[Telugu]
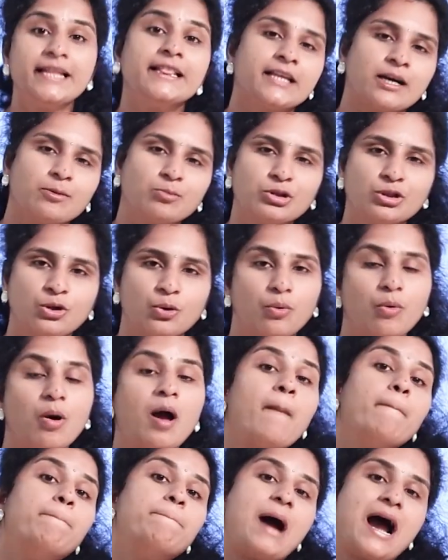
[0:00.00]
ఇంతకు ముందు
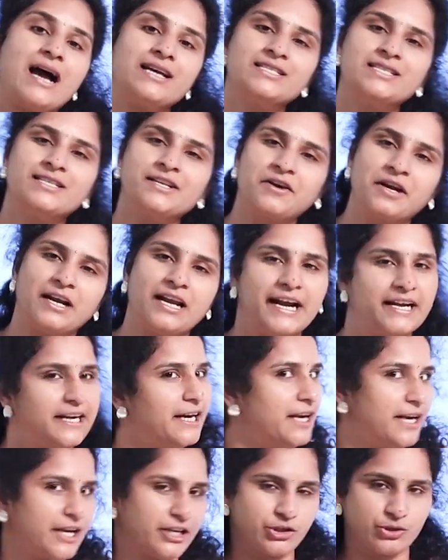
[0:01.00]
పాస్ట్
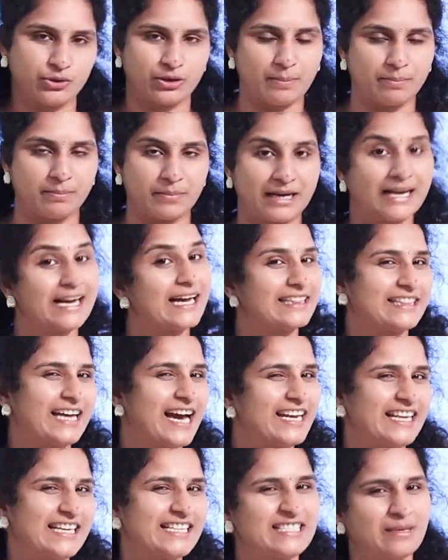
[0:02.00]
రిలేటెడ్ నేర్చుకున్నాం
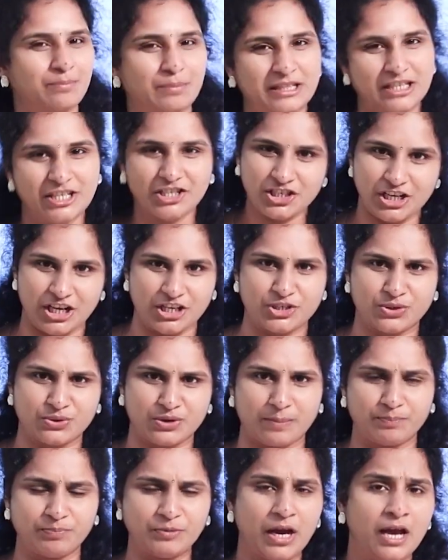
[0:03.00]
గతానికి సంబంధించి
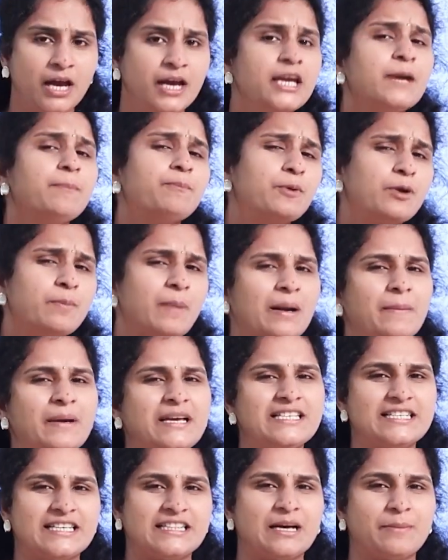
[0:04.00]
నేర్చుకున్నాం ఇప్పుడు మనం
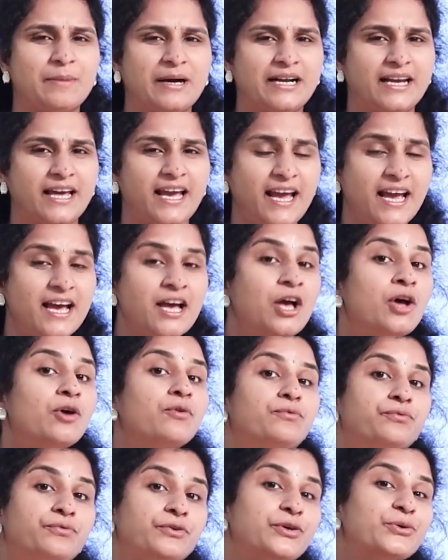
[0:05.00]
ఏం చేద్దామంటే
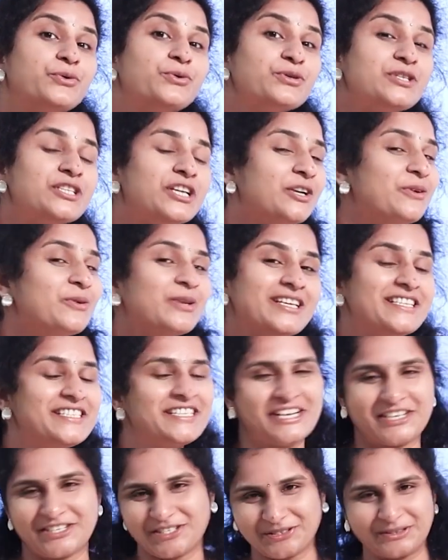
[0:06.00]
ఫ్యూచర్ గురించి
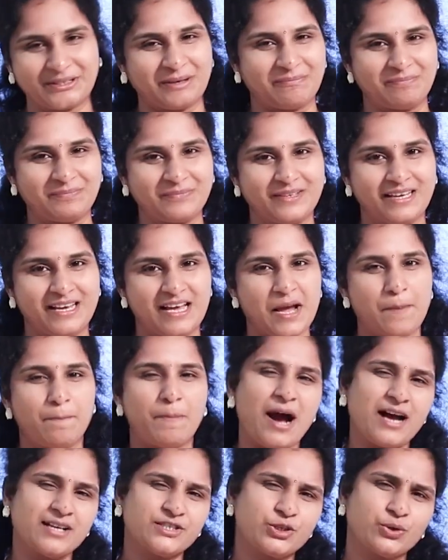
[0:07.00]
నేర్చుకుందాం
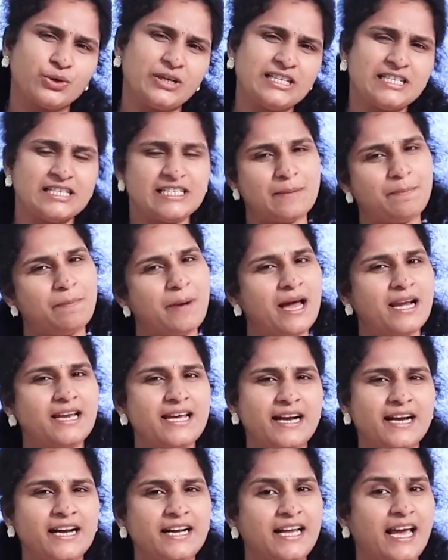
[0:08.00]
పాస్ట్ గురించి చెప్పాలి
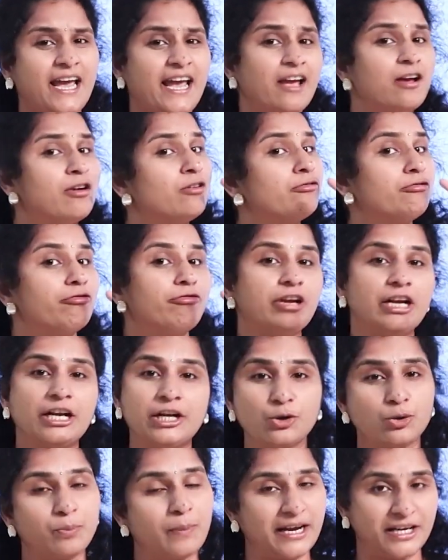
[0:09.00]
అని అంటే వీ
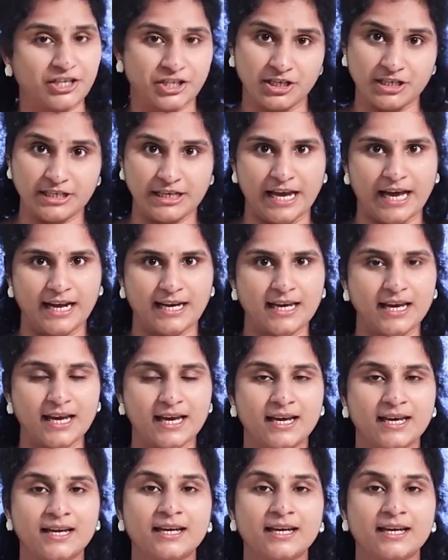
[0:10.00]
టూ మెన్షన్ చేయాలి